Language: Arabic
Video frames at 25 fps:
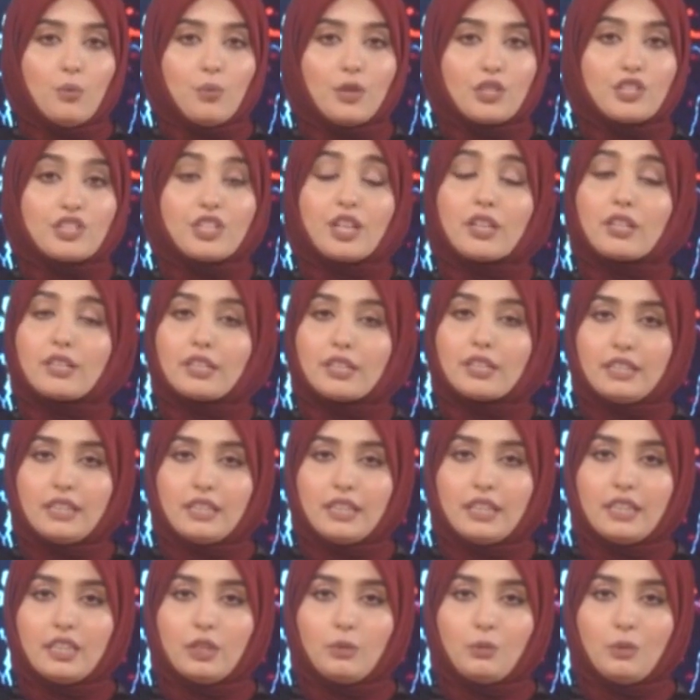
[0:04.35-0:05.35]

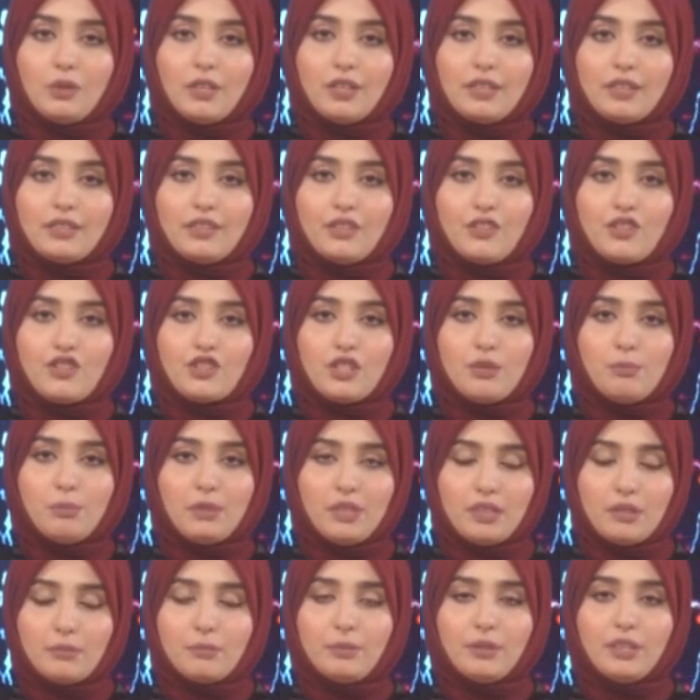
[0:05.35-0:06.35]
والشرقية اللواء ناجي
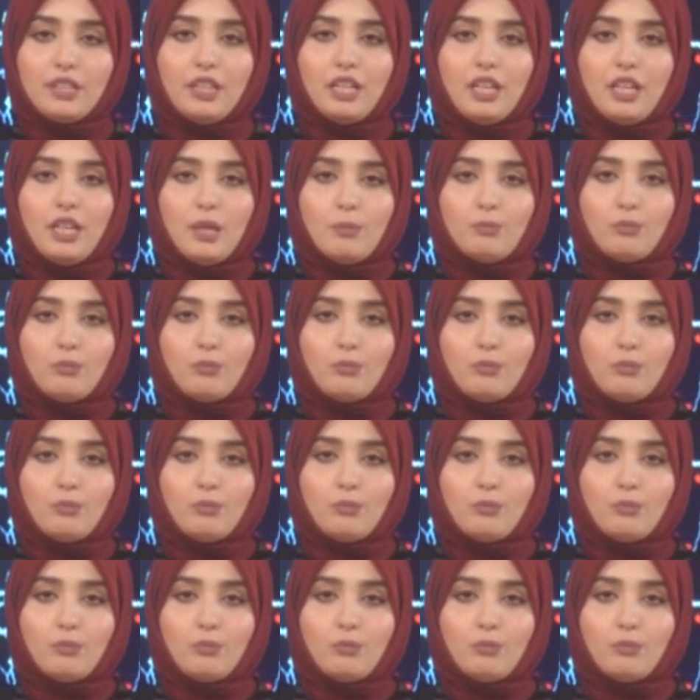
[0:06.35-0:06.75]
المغربي